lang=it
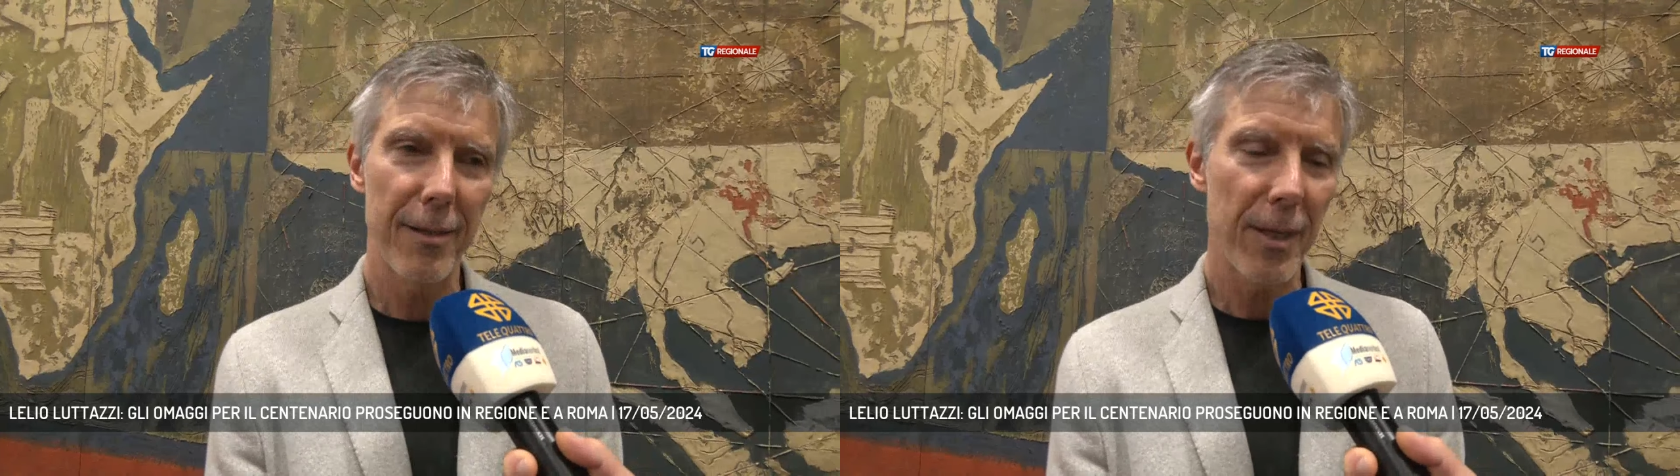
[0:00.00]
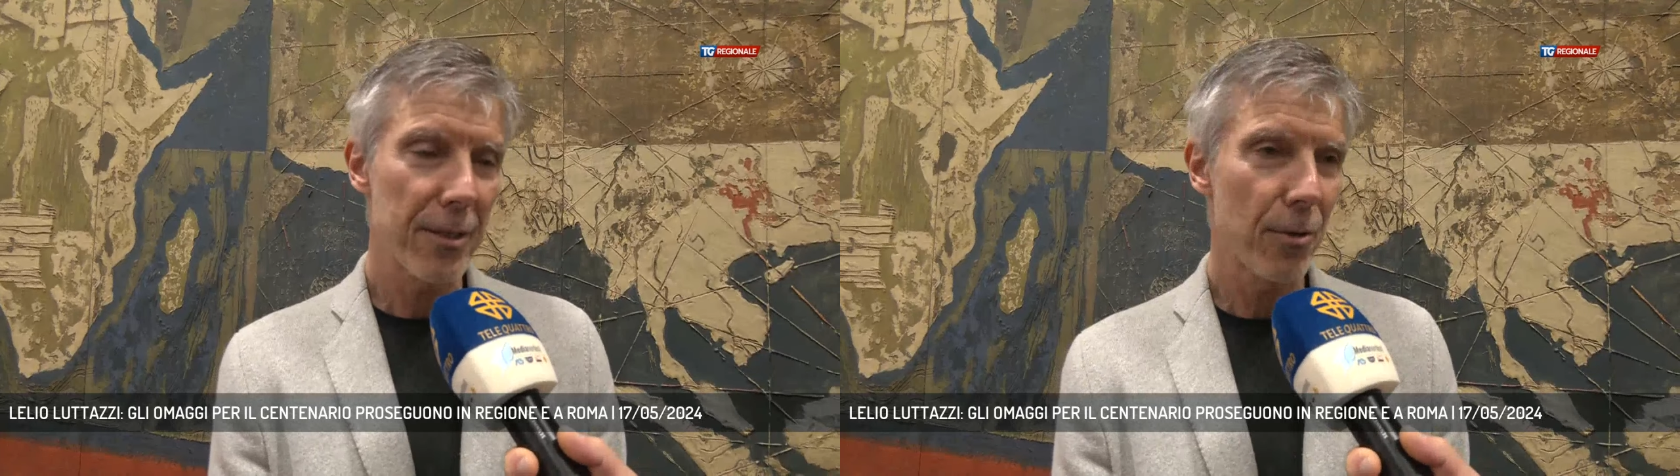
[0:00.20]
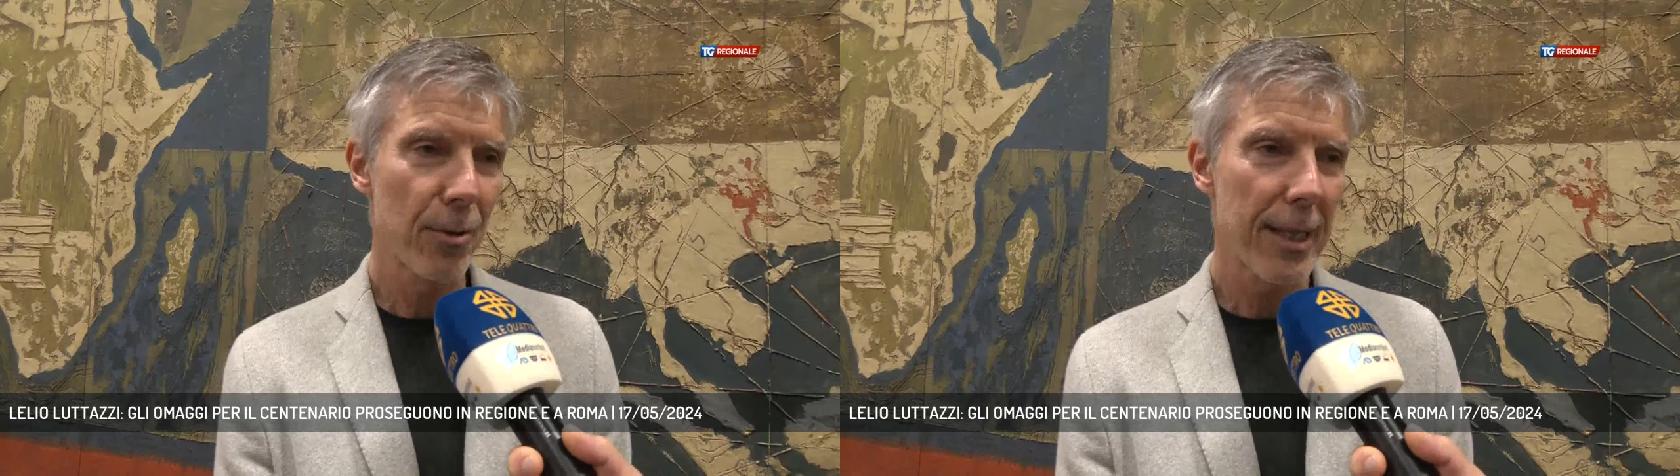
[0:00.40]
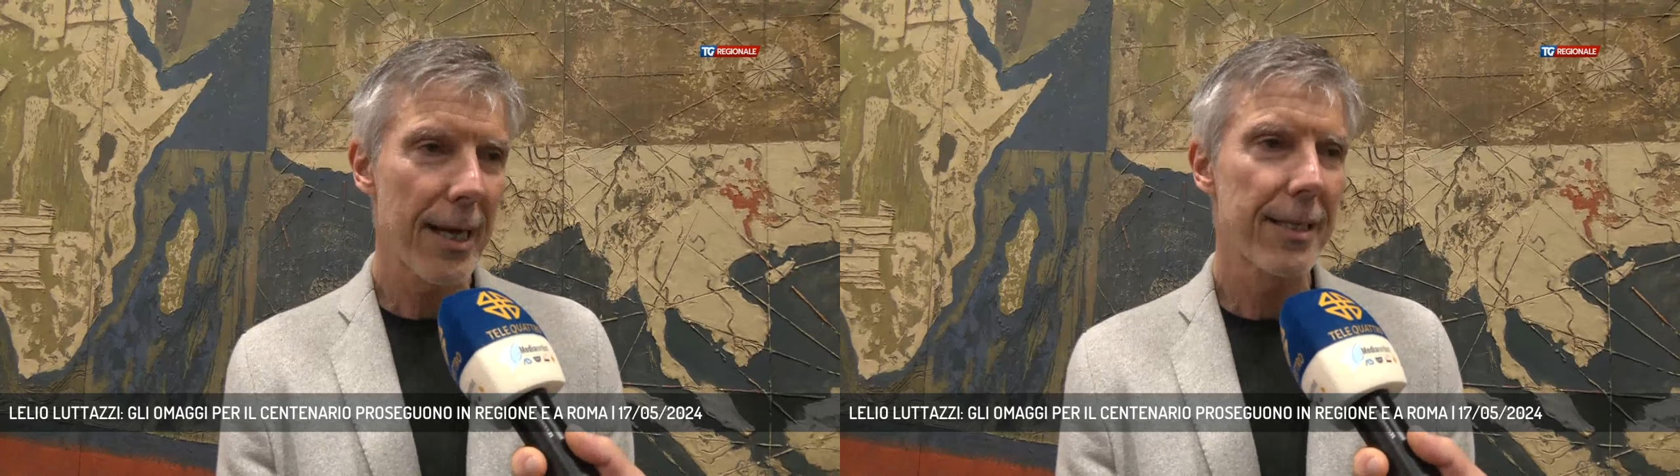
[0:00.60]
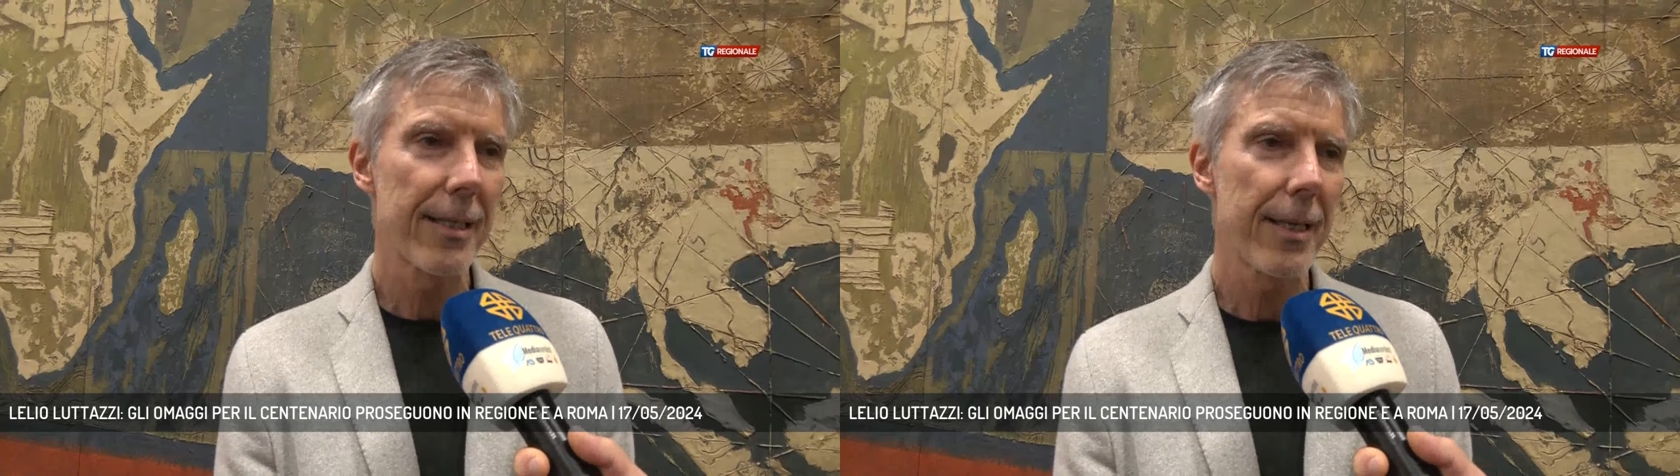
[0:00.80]
del maestro
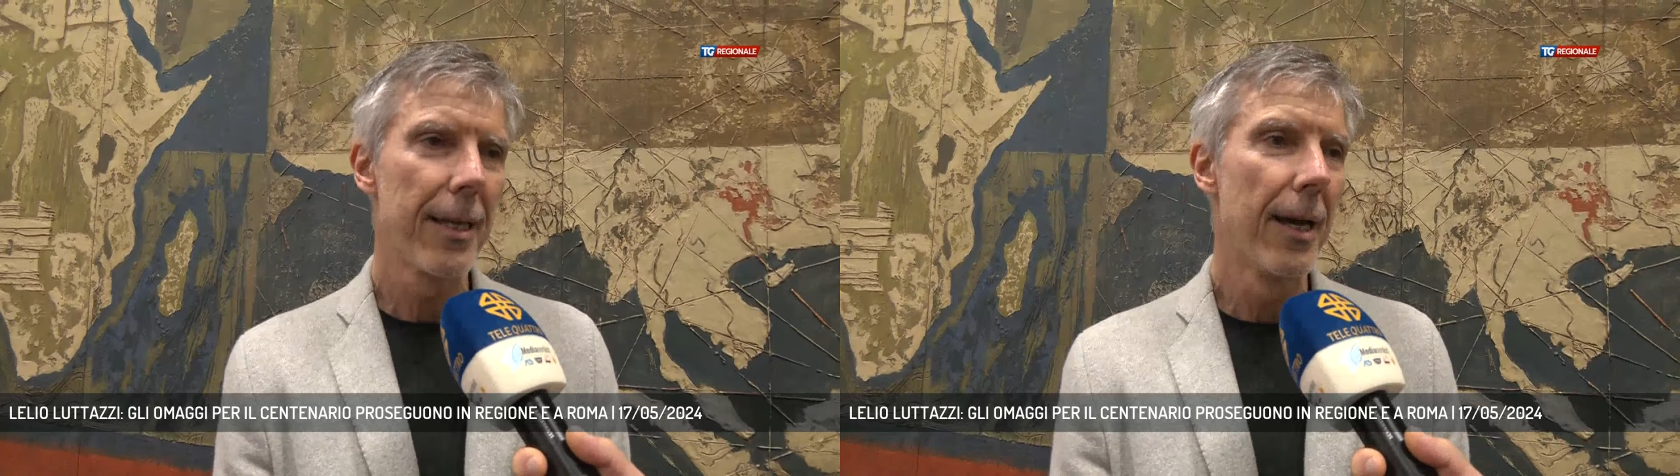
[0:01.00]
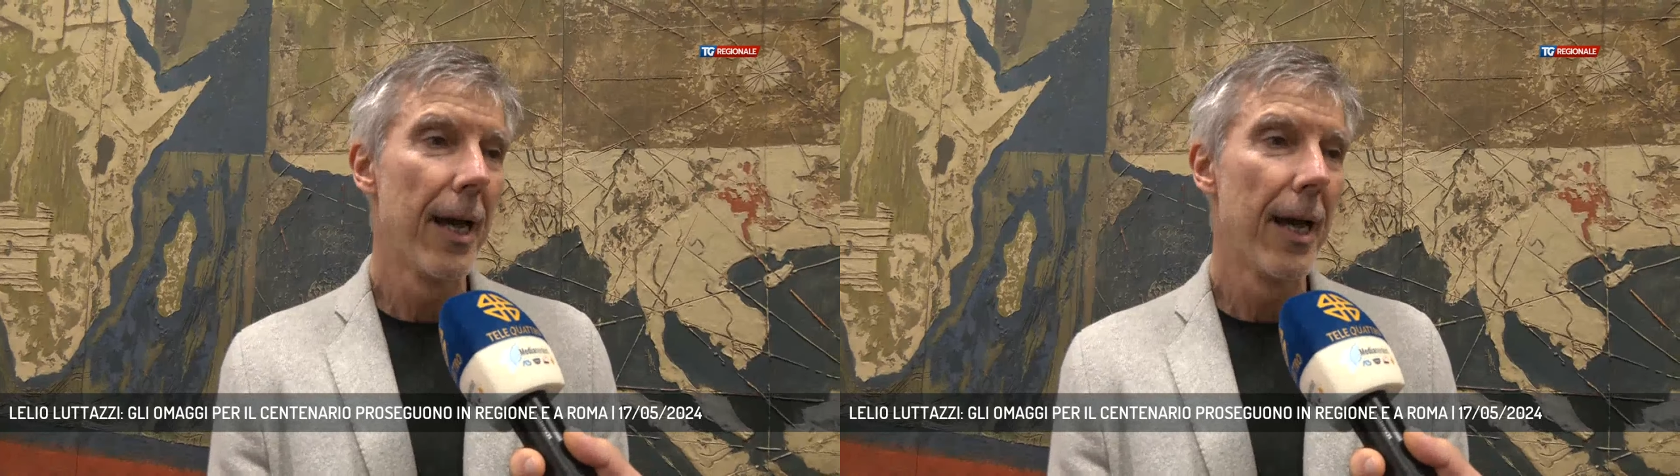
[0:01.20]
Luttazzi